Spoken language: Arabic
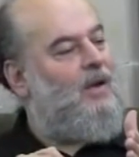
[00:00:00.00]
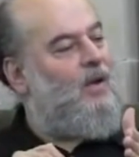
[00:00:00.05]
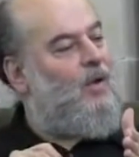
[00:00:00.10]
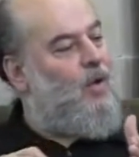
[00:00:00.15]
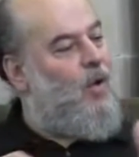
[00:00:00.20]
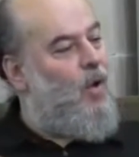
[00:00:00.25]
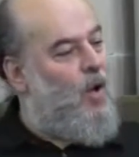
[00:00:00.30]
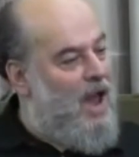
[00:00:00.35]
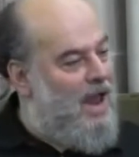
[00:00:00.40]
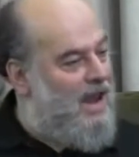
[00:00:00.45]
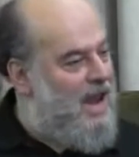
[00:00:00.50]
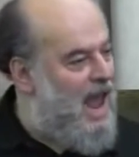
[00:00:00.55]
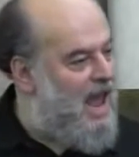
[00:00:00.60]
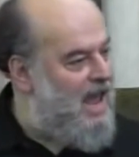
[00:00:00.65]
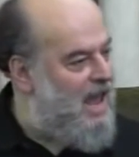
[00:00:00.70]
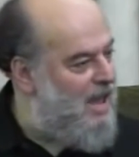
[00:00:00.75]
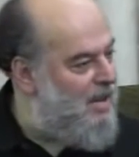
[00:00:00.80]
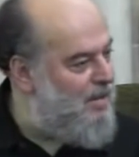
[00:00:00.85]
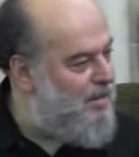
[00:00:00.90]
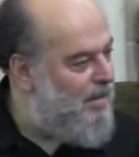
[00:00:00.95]
وهو
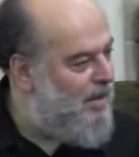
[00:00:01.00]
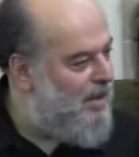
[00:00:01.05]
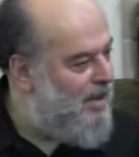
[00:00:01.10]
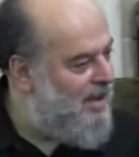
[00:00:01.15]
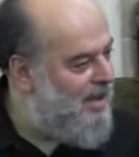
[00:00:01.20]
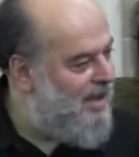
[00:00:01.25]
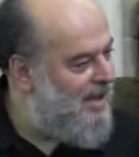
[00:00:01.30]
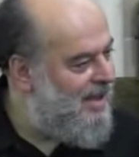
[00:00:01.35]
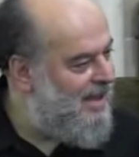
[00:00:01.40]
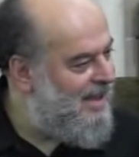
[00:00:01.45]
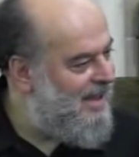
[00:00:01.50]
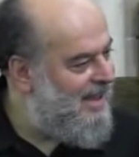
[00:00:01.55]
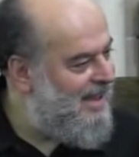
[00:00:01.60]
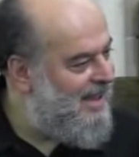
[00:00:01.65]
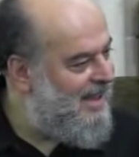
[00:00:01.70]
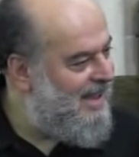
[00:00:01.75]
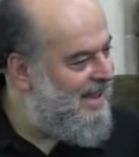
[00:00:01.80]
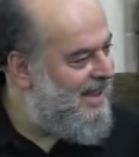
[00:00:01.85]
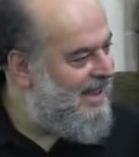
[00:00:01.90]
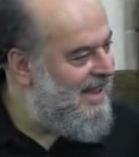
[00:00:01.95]
نايم
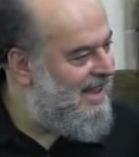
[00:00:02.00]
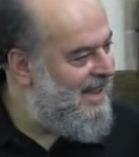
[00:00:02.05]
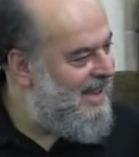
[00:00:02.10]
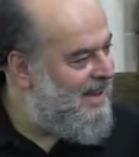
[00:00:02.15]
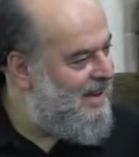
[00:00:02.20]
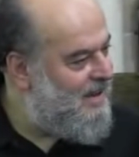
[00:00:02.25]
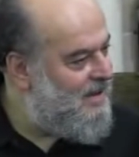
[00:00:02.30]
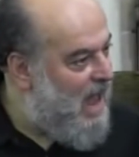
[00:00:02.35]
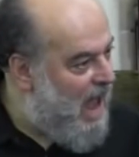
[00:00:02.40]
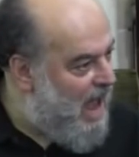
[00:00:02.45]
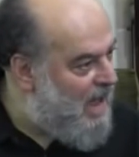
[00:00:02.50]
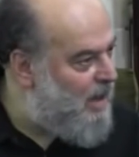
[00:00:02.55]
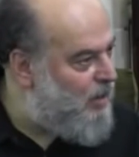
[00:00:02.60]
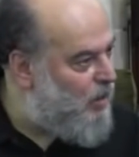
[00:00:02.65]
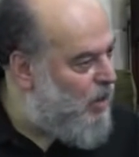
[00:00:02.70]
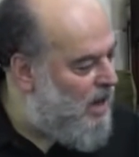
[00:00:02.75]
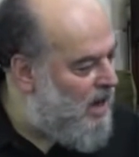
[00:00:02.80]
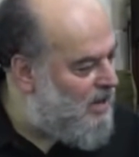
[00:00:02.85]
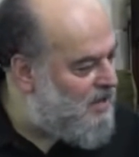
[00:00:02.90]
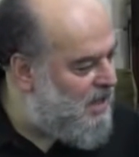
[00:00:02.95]
نايم
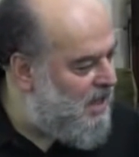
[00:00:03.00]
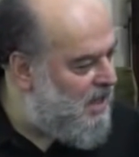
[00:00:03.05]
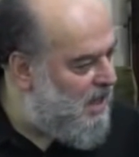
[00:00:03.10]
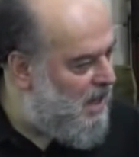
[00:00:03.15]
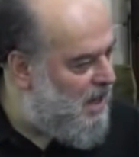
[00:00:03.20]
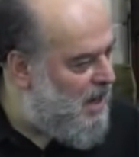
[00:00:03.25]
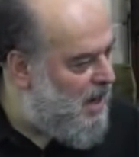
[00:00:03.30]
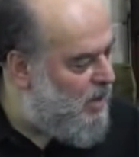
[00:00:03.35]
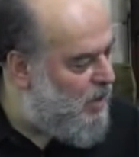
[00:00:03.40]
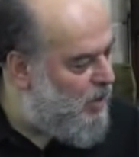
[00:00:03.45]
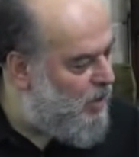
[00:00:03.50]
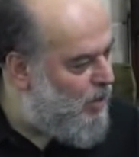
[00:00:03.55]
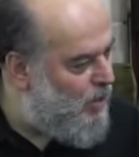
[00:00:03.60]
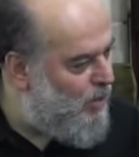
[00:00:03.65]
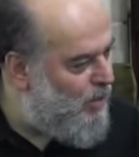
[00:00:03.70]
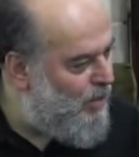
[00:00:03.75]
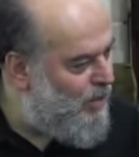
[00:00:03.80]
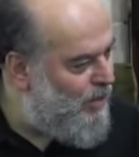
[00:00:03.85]
ولا سهر الليل هو